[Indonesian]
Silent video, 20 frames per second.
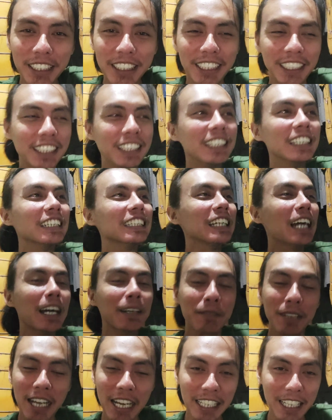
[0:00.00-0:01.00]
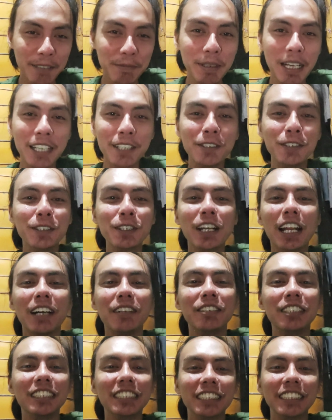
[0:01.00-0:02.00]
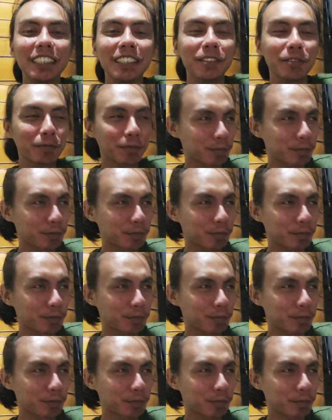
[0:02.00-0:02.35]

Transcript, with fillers: ya, ya anggaplah ngono lah wes ya